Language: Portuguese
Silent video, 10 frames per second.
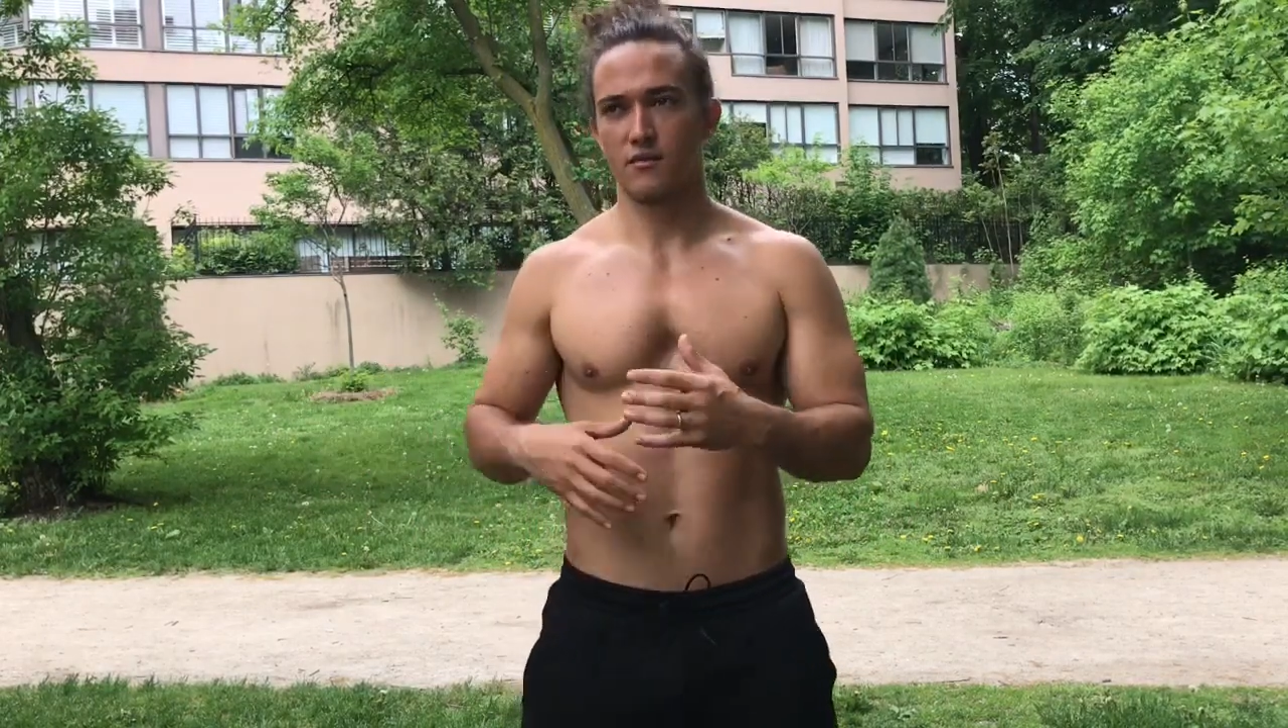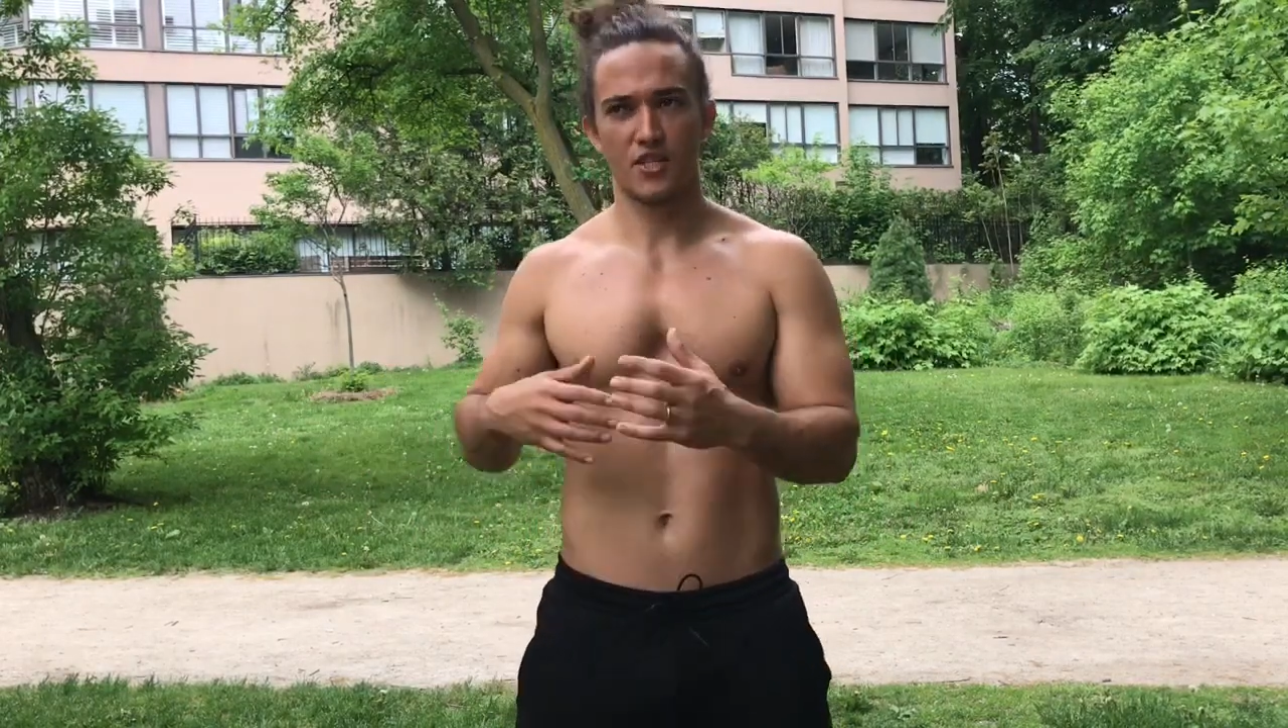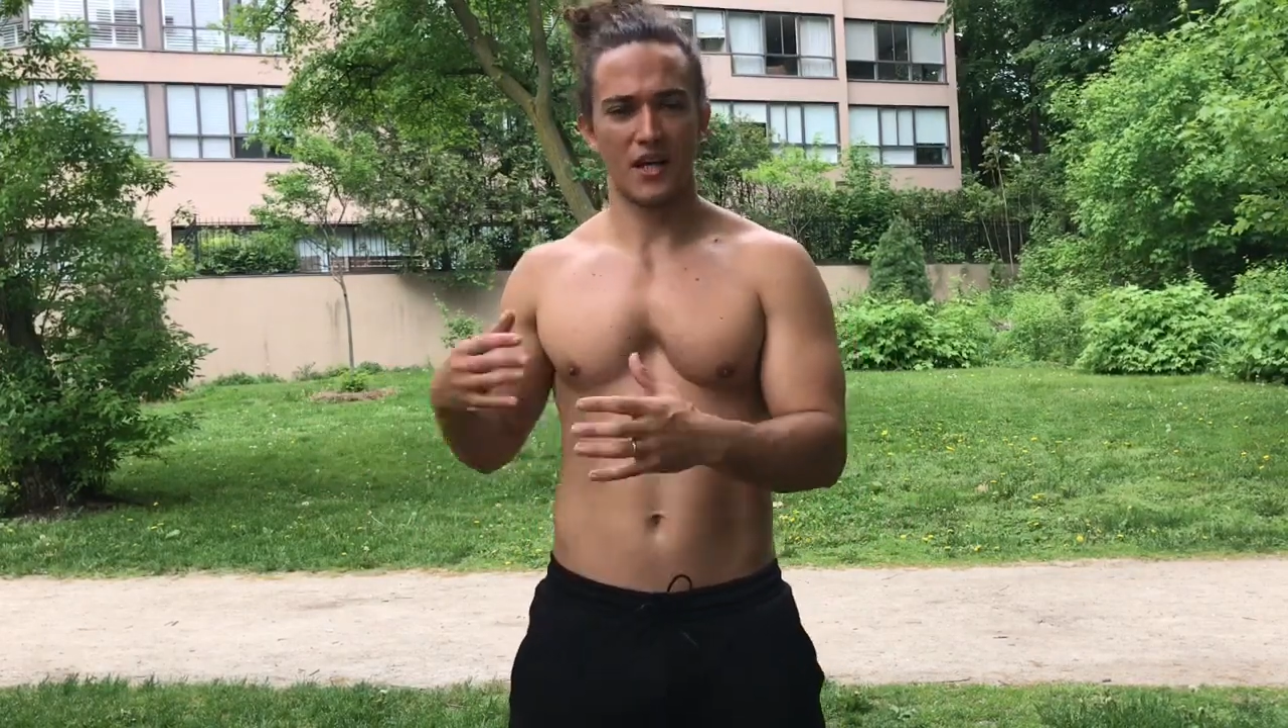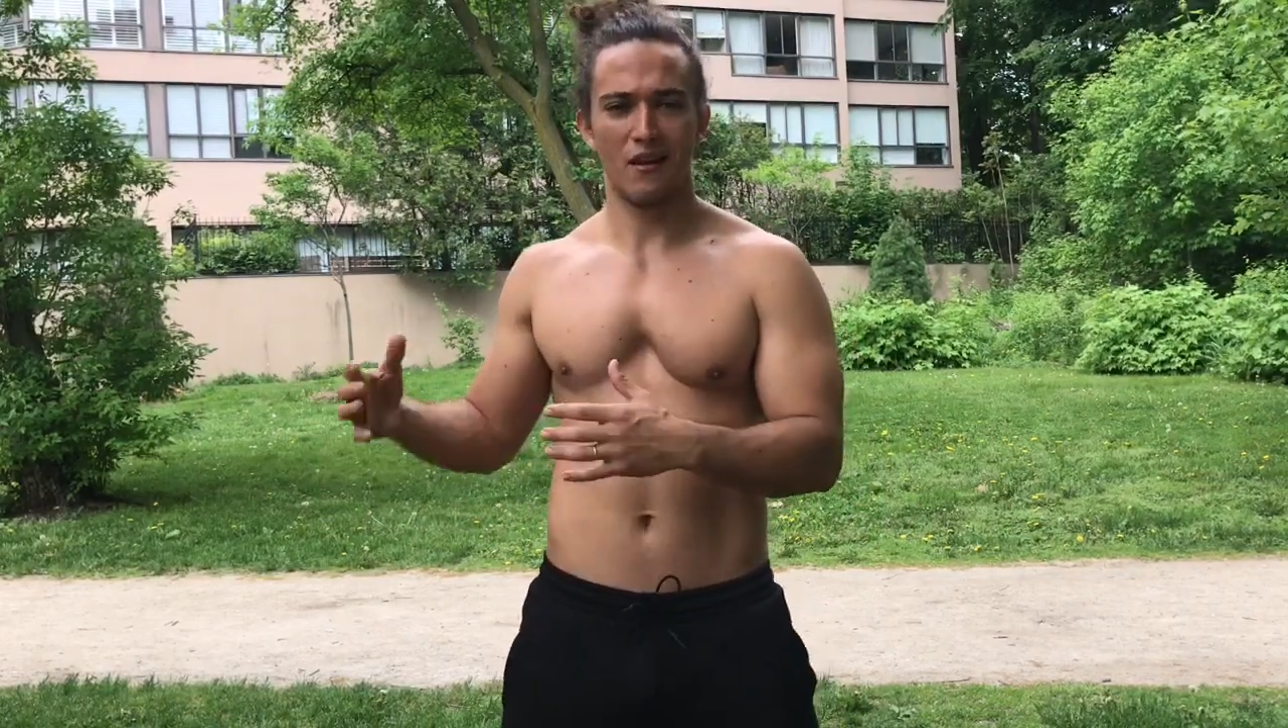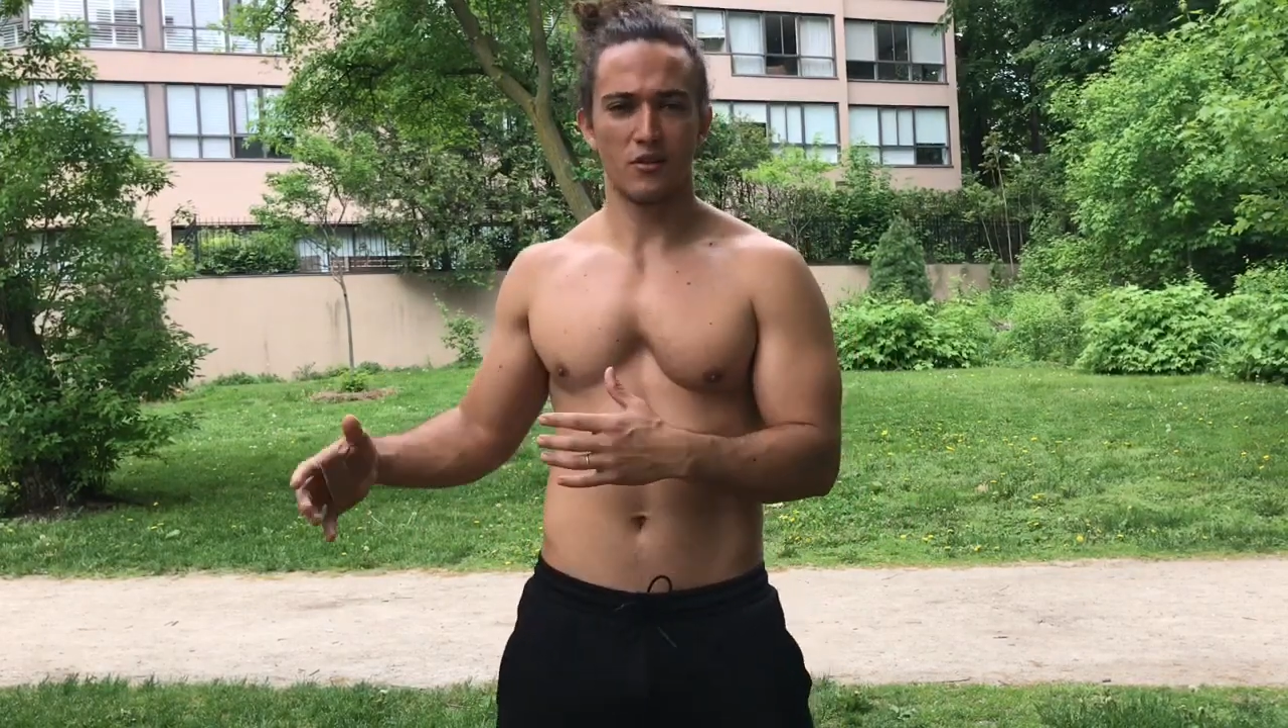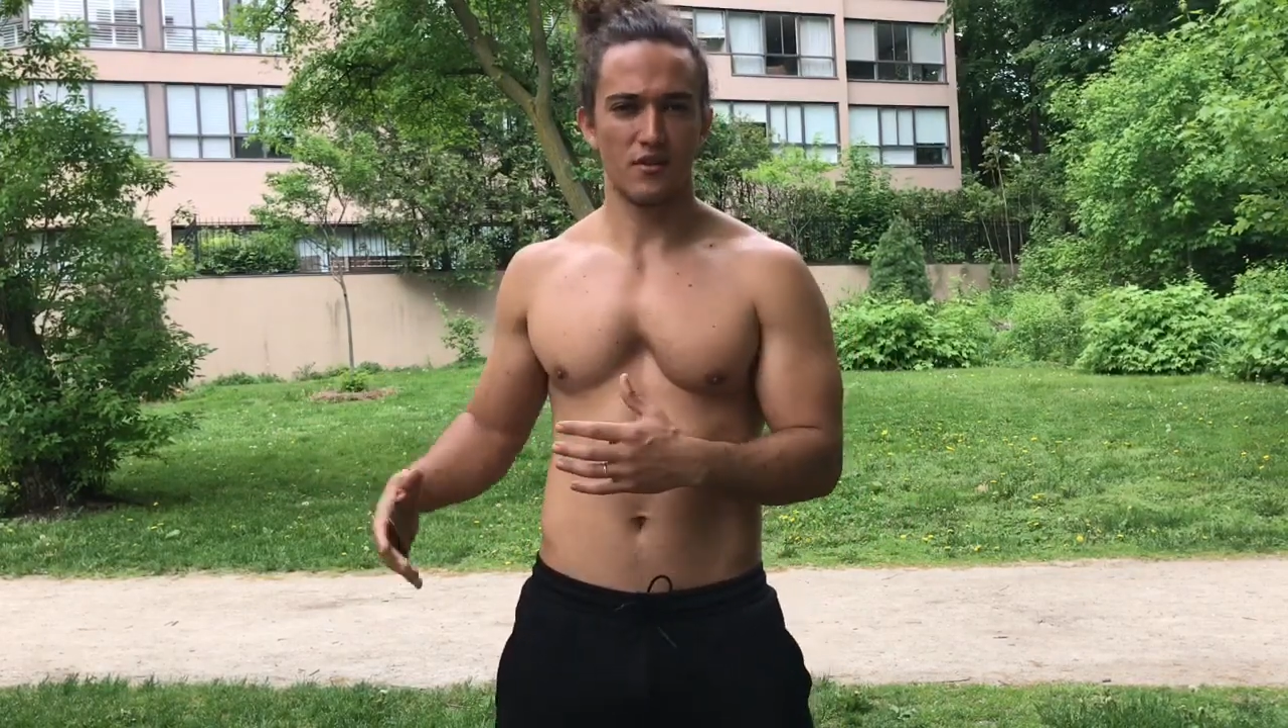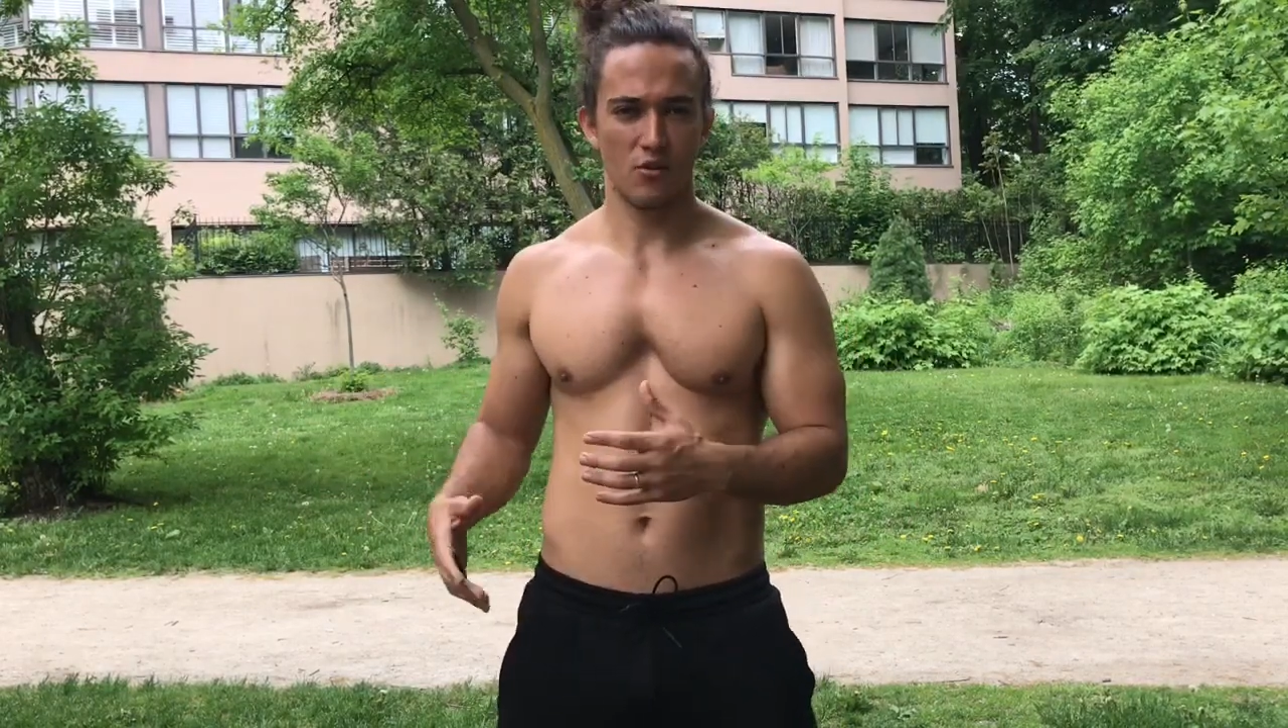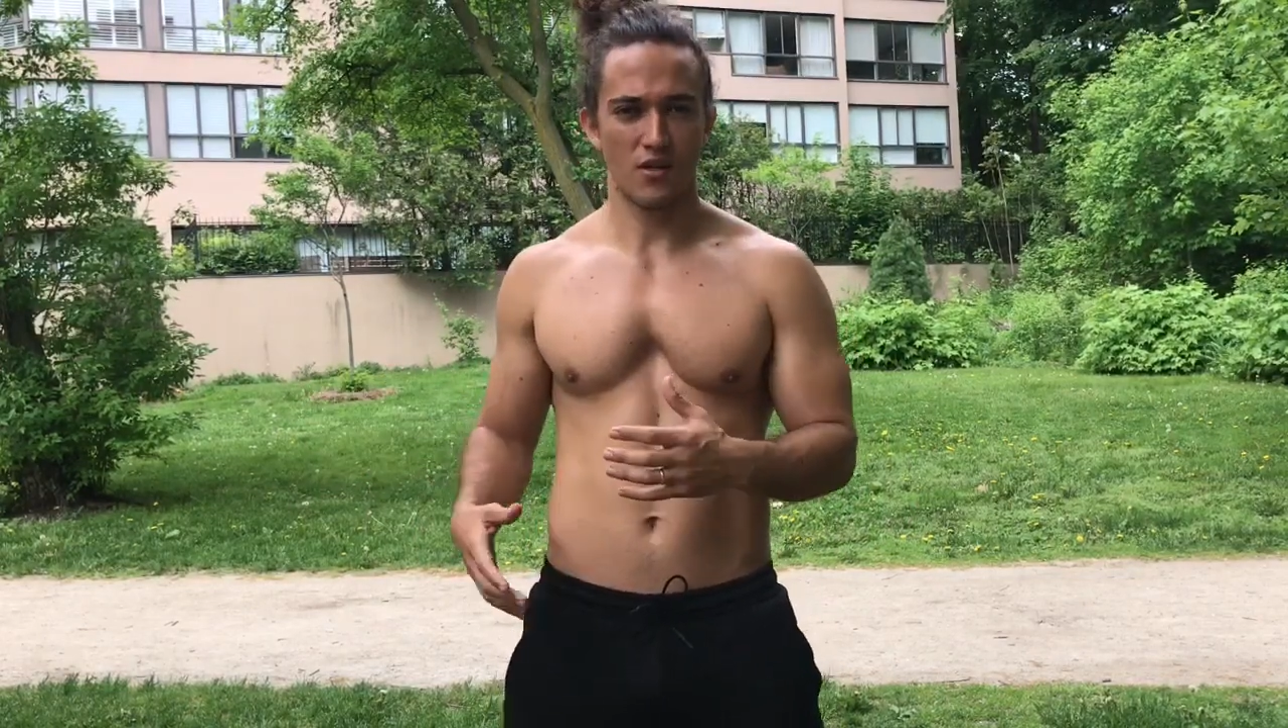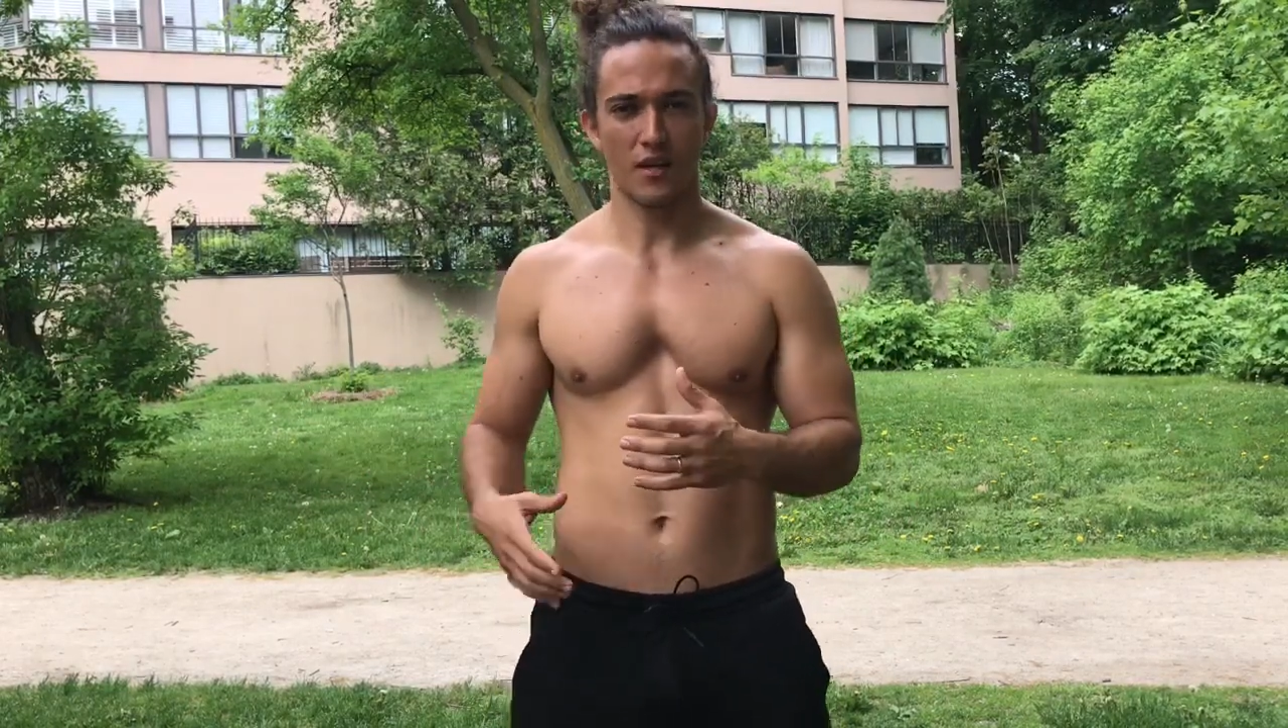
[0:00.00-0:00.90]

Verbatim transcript: chegar aos seus